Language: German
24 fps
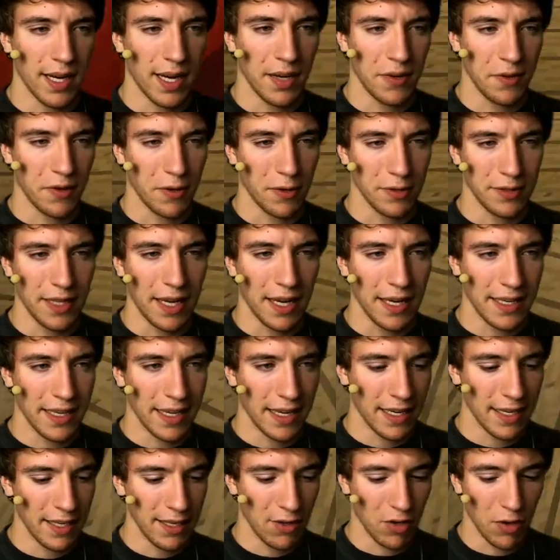Ahnung. Auch da gerne
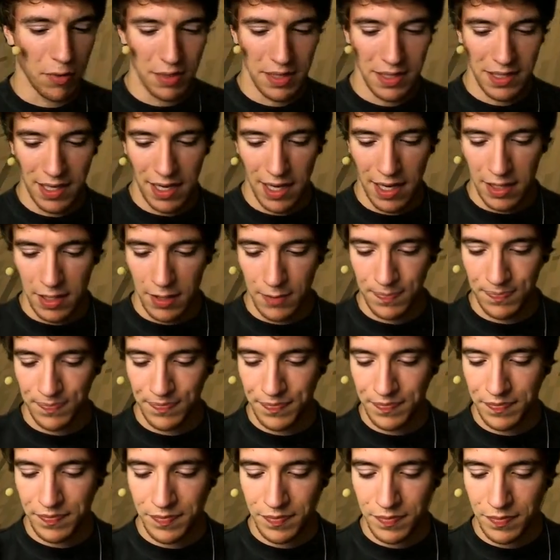in die Kommentare.
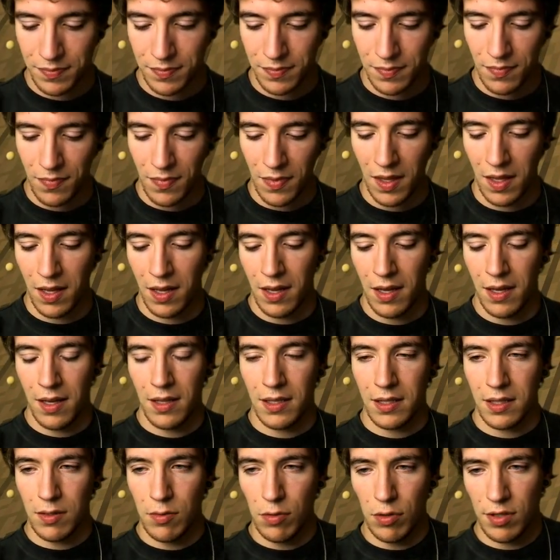
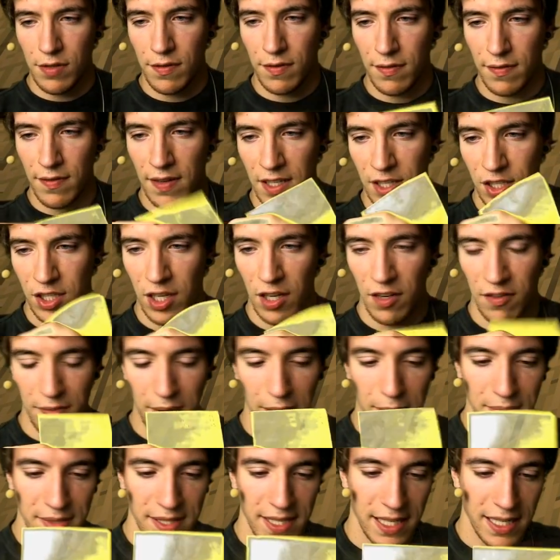Gut, was steht auf
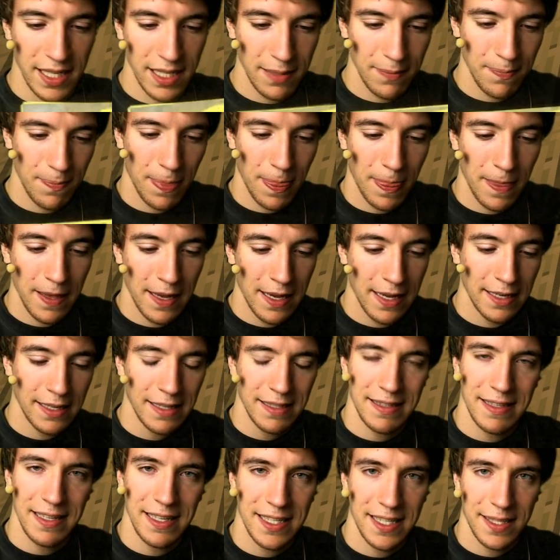meinem Zettel? Das
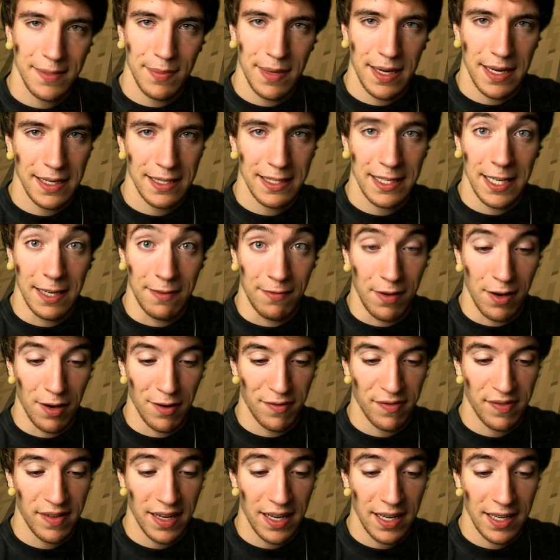nächste Mal gehen wir
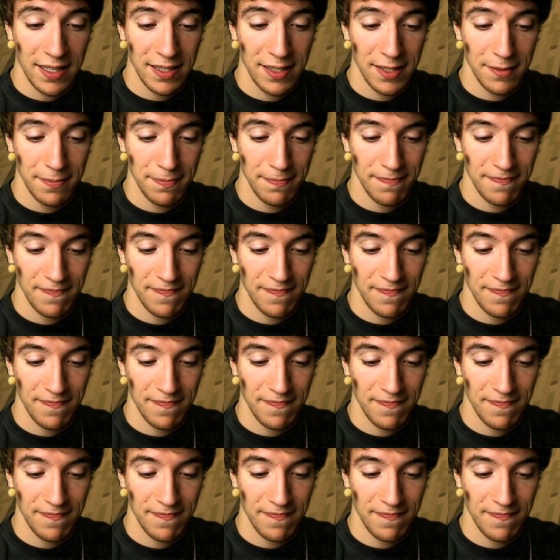auf Reise.